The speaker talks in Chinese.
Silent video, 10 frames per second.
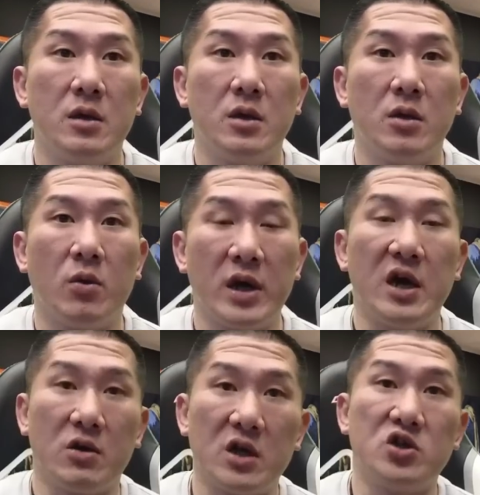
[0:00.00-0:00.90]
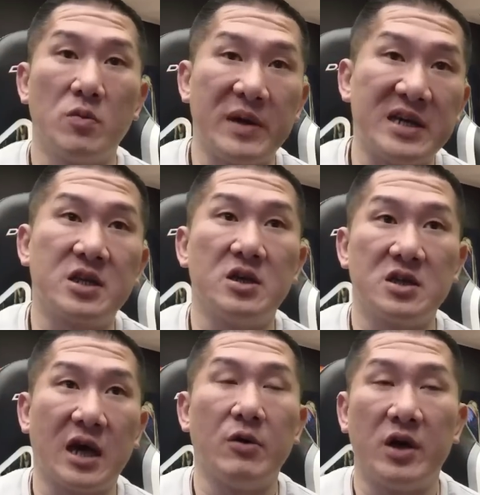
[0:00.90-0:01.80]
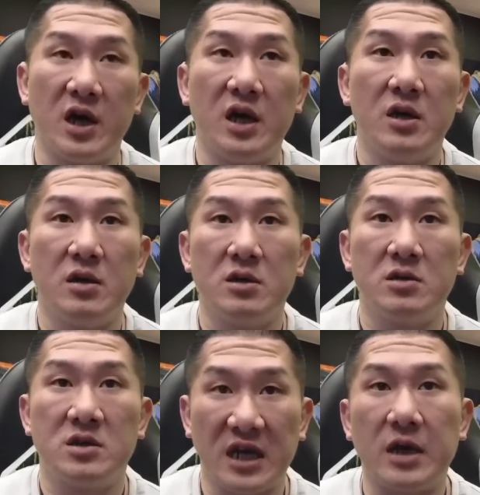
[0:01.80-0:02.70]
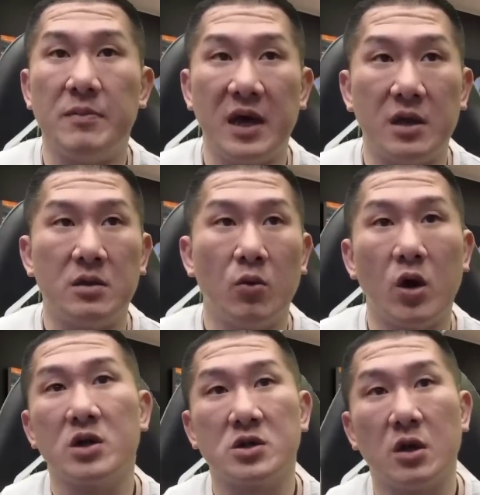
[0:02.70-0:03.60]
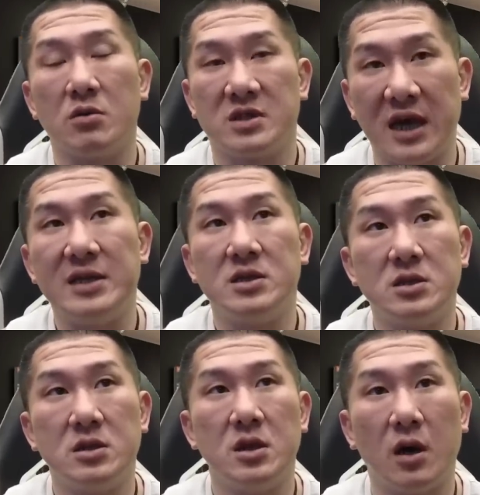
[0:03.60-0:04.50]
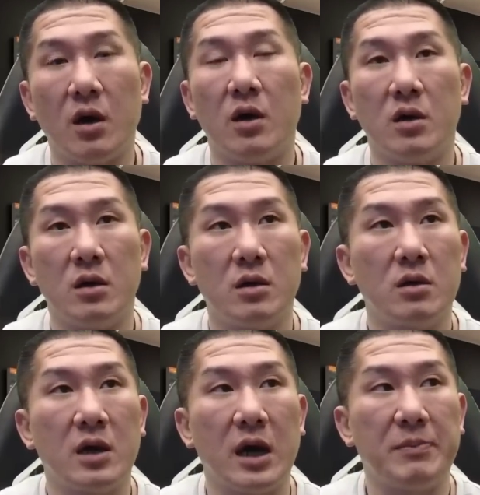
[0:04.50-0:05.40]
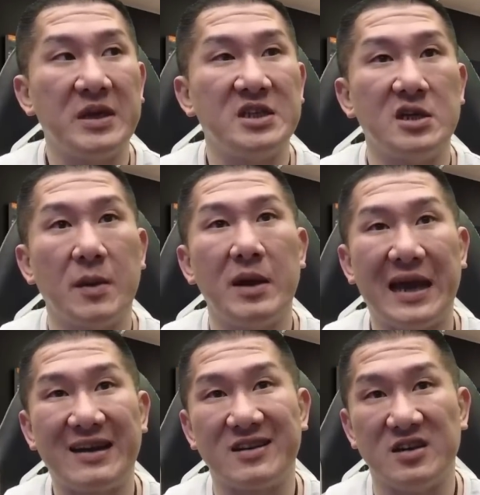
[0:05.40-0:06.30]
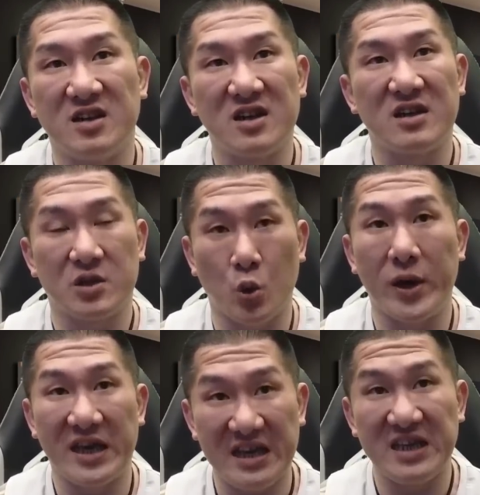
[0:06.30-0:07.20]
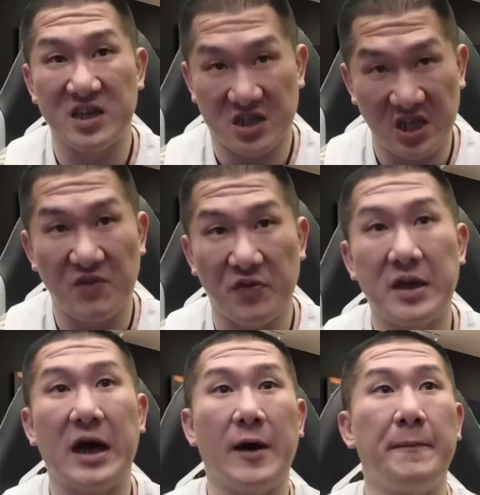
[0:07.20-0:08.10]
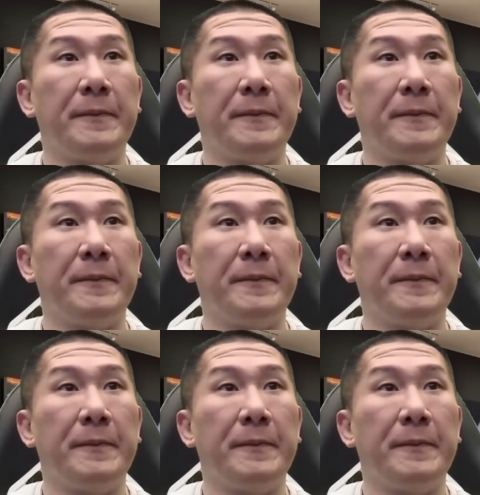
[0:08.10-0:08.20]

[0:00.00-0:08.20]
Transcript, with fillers: 我也有跟钟培生稍微见个面，握个手这样子。哦，那毕竟他们两个那个诡异的气氛啊，